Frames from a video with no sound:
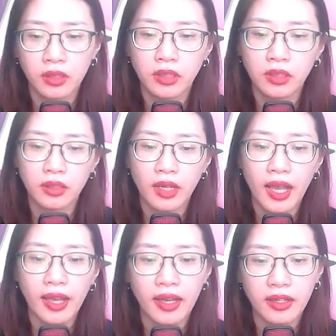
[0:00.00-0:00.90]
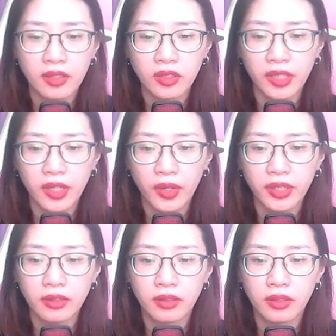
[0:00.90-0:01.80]
Thương ha ha cười
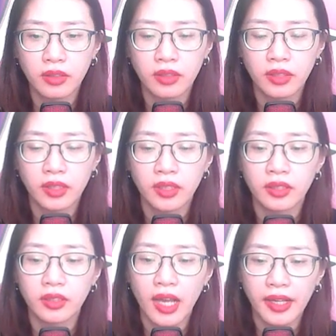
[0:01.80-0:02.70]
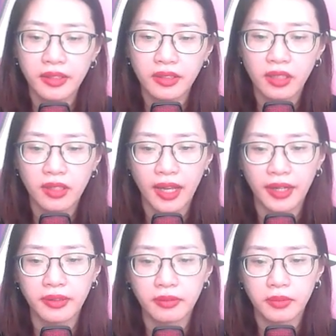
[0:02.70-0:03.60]
nói. Thái Hư
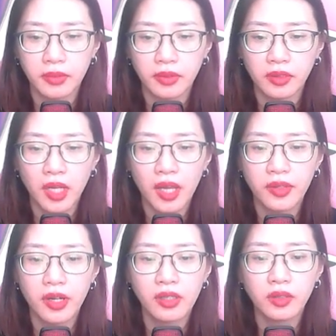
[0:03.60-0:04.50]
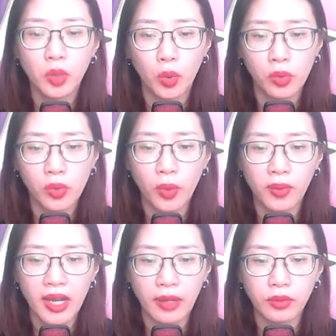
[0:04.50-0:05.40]
Cảnh, thế giới thụ cổ
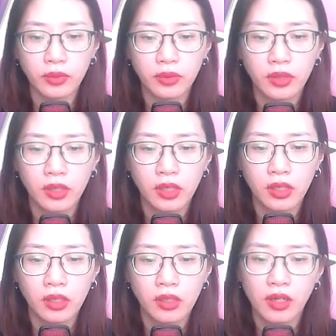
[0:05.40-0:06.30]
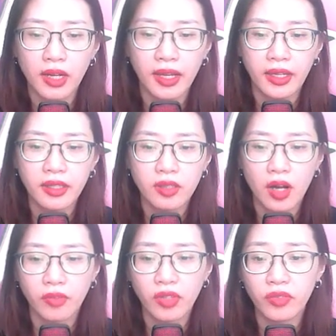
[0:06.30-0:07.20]
lão, có lẽ
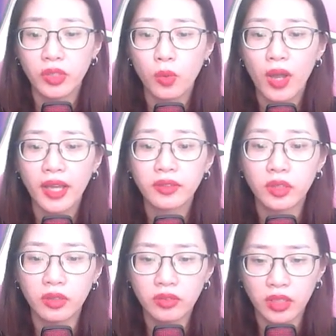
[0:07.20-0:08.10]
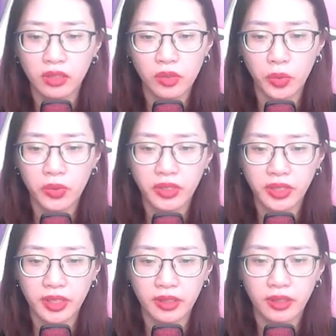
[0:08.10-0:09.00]
còn phải vượt qua tưởng tượng của
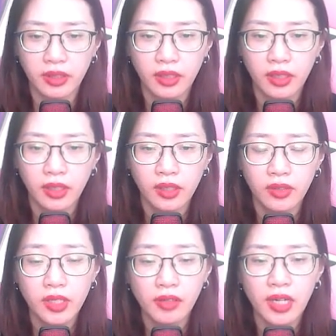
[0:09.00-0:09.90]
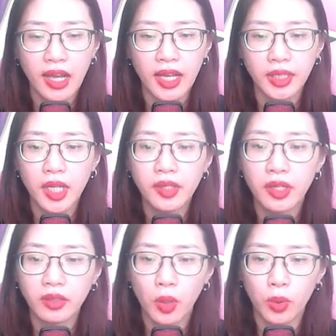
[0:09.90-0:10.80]
người. Nhất là thế
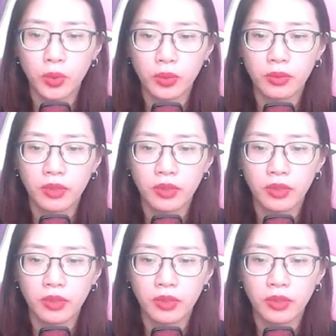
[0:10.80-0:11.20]
giới thụ,